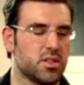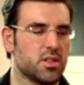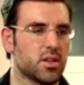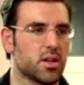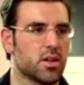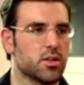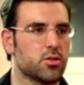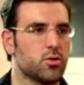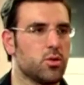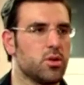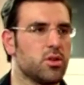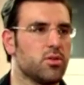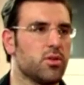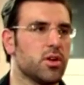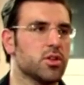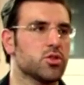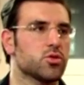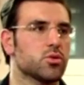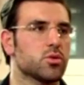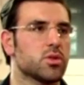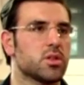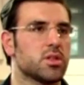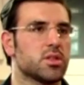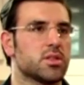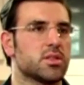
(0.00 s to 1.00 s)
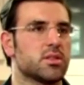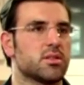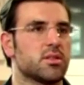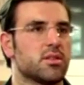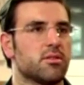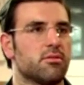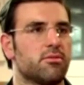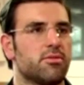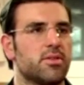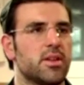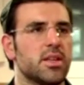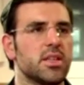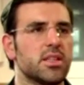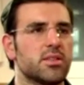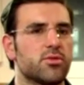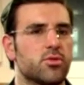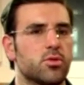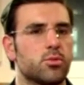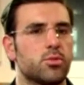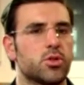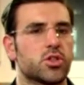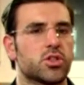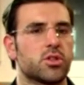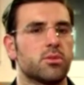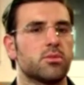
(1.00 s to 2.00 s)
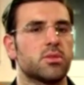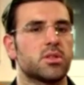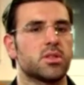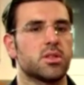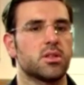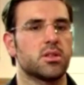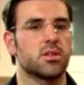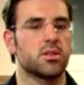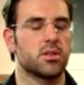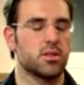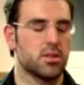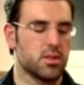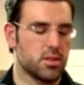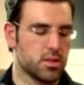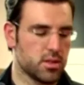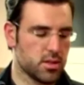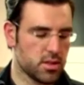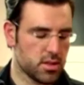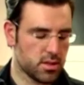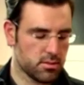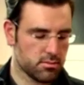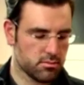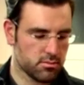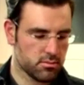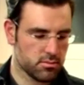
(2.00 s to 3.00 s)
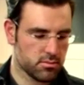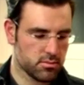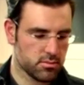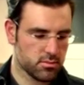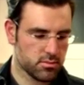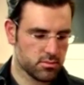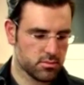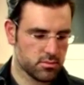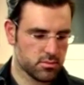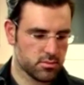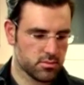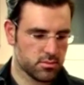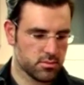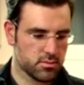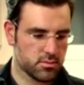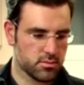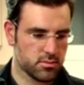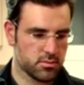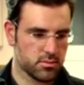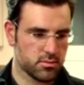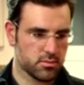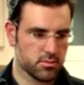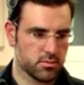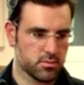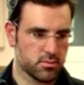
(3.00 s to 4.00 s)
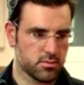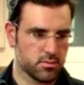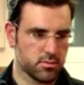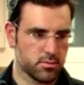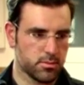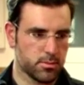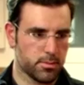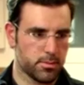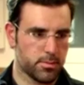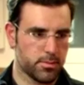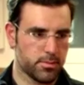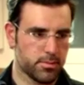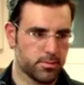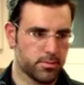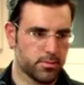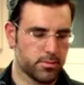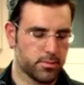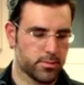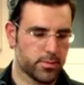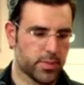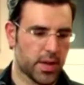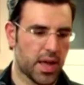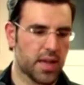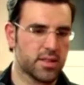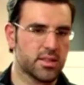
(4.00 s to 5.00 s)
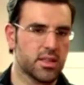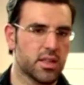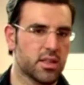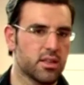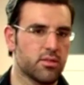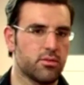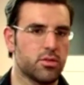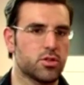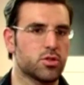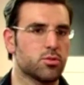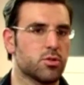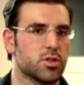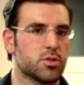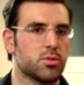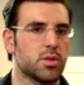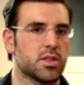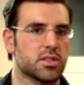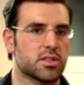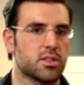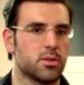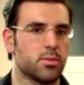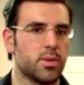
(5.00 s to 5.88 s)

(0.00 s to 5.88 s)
Die rituelle Waschung ist äh, Pflicht für bestimmte ähm, Praktiken, wie zum Beispiel das